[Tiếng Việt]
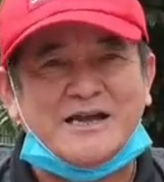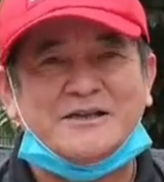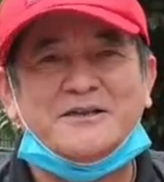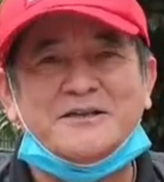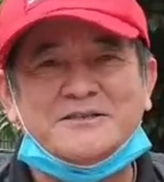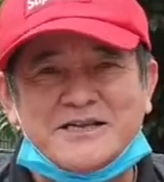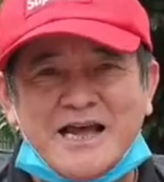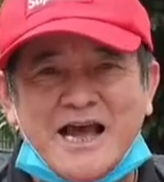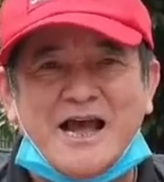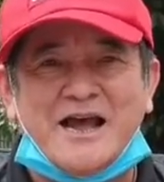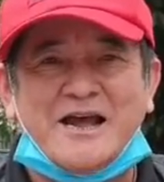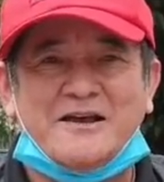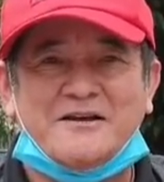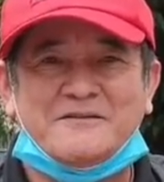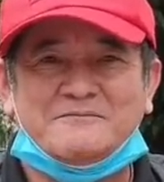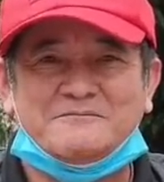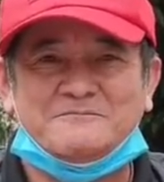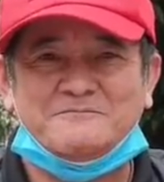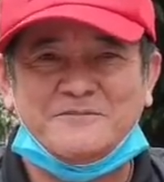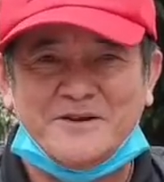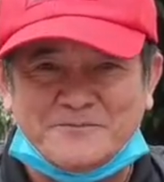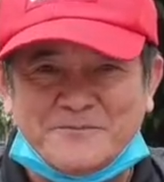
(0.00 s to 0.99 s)
khán thính giả
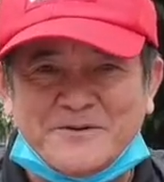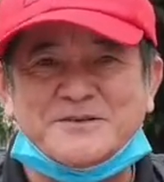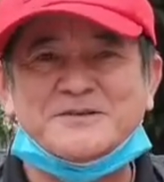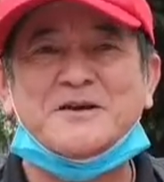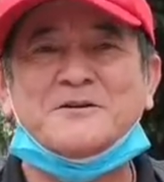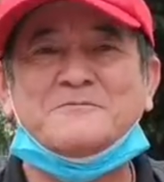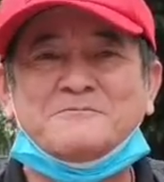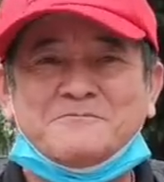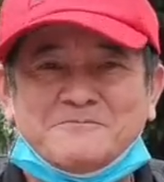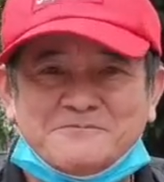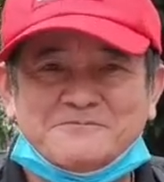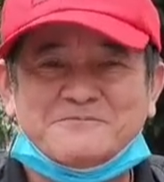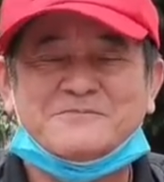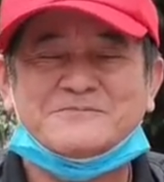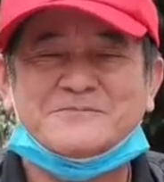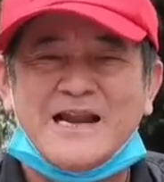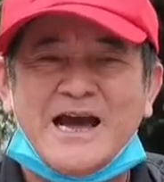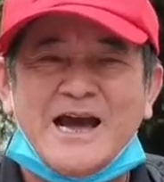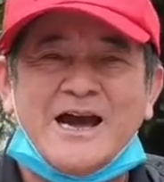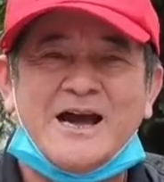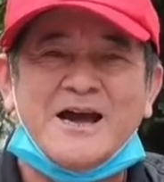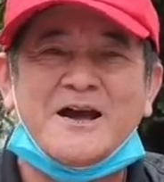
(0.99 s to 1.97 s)
Việt Vision
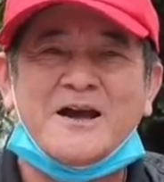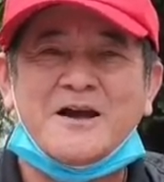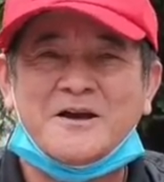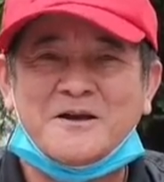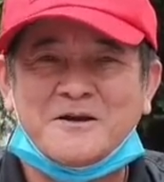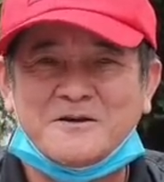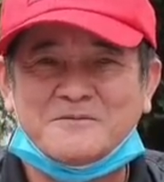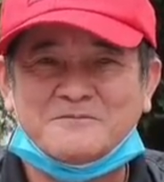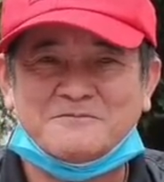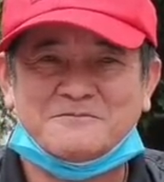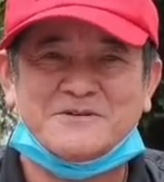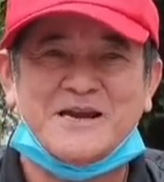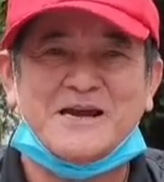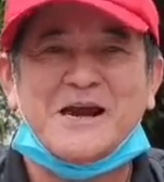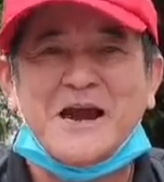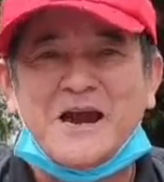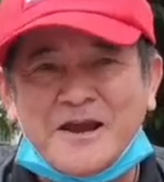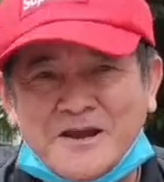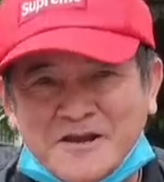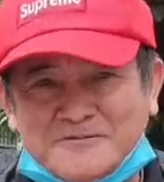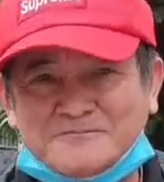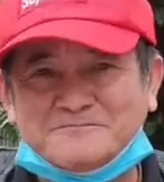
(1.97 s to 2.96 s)
đã lắng
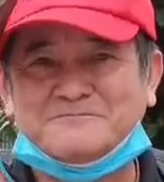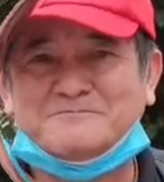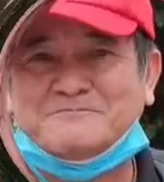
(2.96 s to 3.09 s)
nghe